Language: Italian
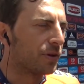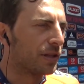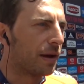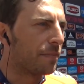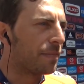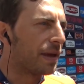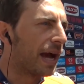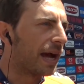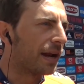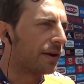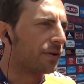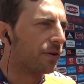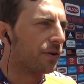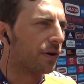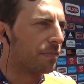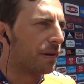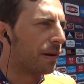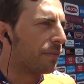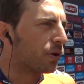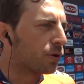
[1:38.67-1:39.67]
Damiano
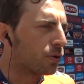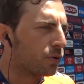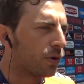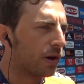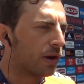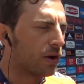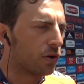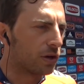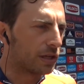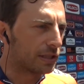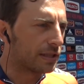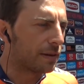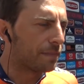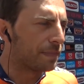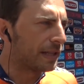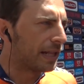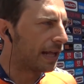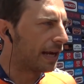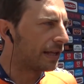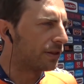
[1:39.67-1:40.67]
abbiamo Cunico che sta
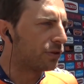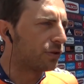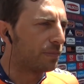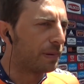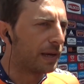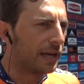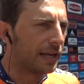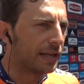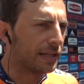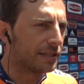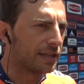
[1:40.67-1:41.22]
pedalando bene,